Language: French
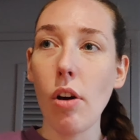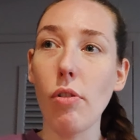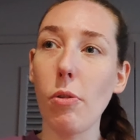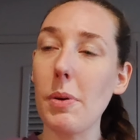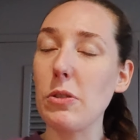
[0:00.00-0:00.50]

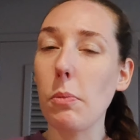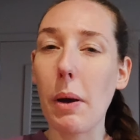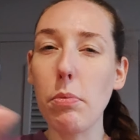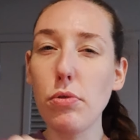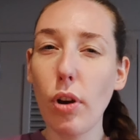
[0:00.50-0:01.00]
en passant par
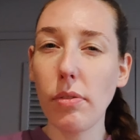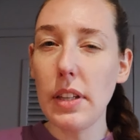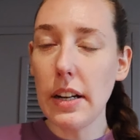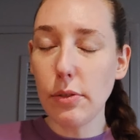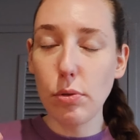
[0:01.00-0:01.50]
plusieurs
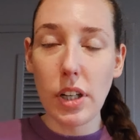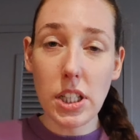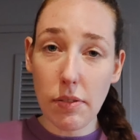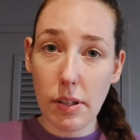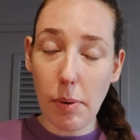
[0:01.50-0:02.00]
villes et tout, et
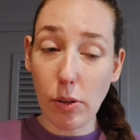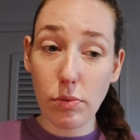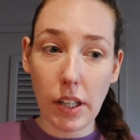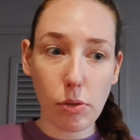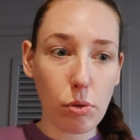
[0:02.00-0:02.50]
j'ai fini par
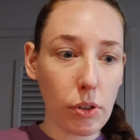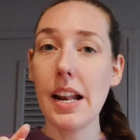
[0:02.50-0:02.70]
trouver un truc.